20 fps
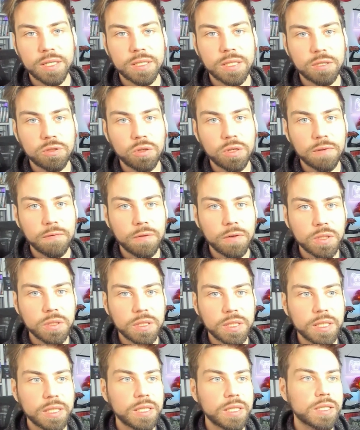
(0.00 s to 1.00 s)
este Sonic
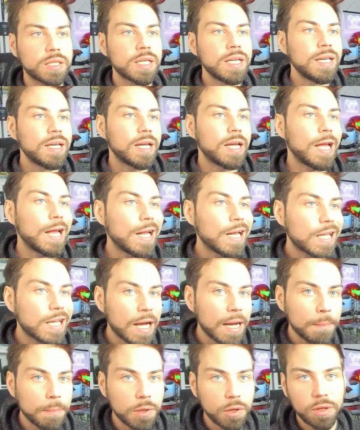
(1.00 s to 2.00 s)
Frontiers, el
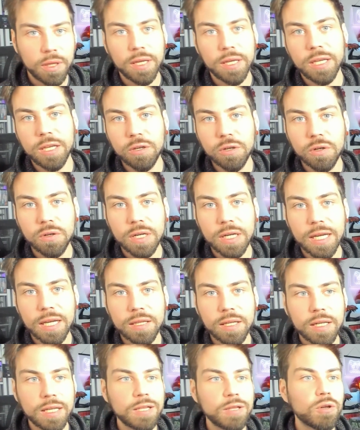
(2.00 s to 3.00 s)
cambio de guión que
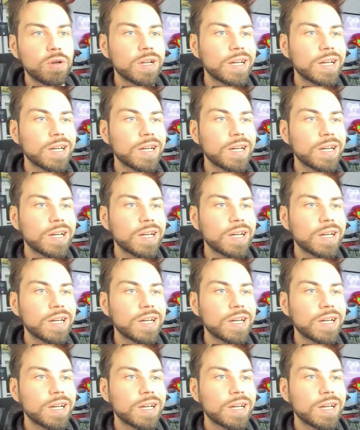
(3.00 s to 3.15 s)
ha tenido,